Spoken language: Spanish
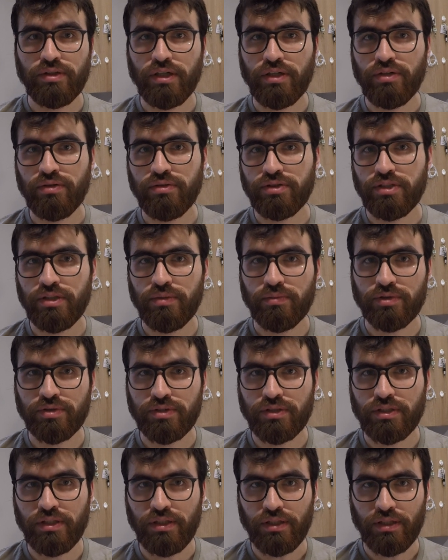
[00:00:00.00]
que
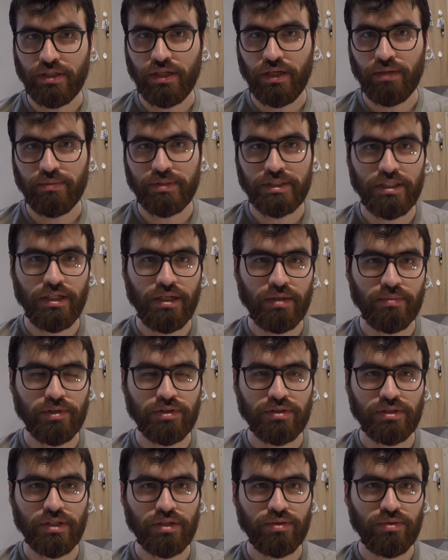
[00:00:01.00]
conocemos y que
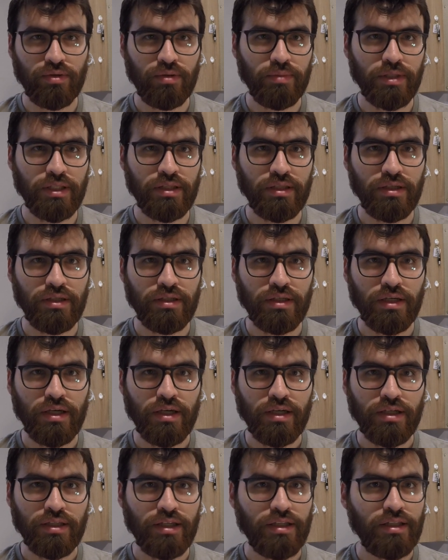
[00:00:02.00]
almacenamos actualmente
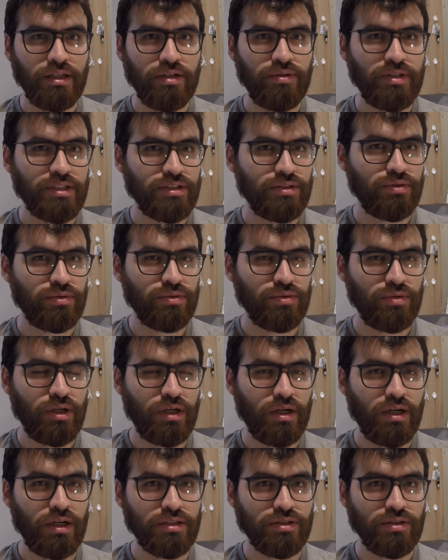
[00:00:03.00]
ya tiene una estructura
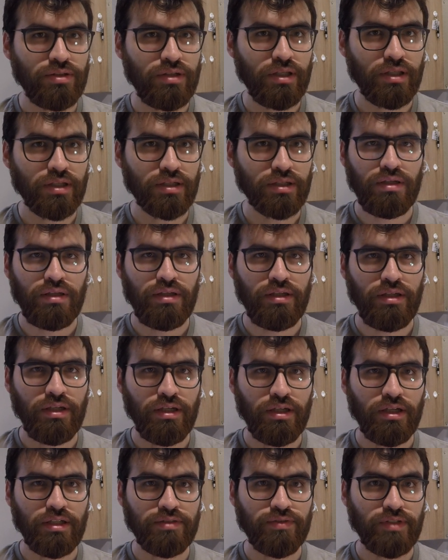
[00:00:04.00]
relacionada y
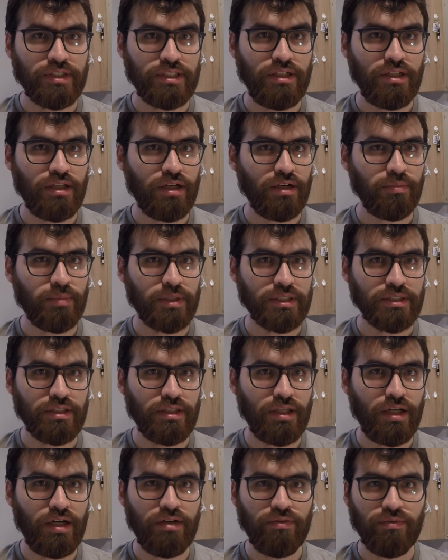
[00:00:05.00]
que es fácil de
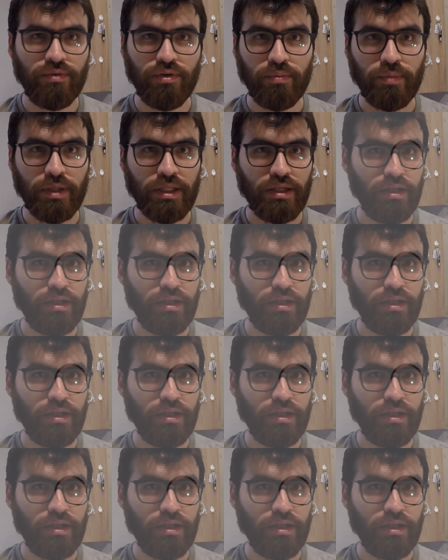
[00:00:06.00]
representarla en forma de